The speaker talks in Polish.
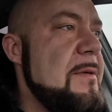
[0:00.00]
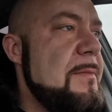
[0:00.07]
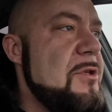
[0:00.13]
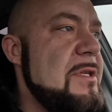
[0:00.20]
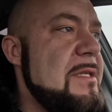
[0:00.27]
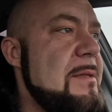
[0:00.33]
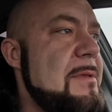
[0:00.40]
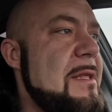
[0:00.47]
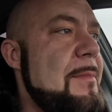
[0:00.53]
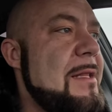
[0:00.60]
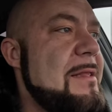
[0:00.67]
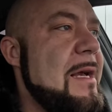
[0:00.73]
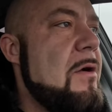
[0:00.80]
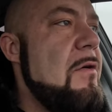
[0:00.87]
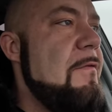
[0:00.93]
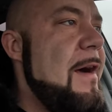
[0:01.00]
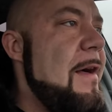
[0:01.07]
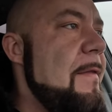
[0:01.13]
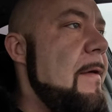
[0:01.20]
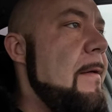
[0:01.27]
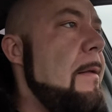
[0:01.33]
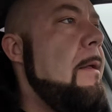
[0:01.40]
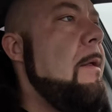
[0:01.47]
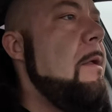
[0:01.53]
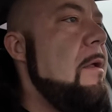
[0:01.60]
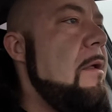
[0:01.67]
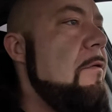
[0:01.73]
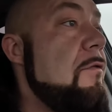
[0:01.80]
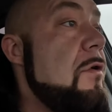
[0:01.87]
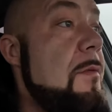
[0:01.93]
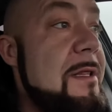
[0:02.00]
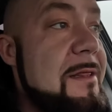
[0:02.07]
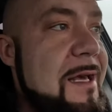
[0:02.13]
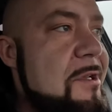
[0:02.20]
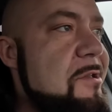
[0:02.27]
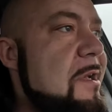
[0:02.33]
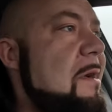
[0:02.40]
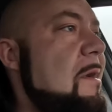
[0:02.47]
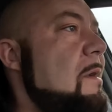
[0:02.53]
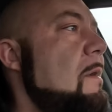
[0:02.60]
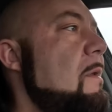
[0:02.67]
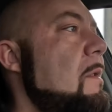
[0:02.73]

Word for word: sobie, że jestem tam atakowany e, w komentarzach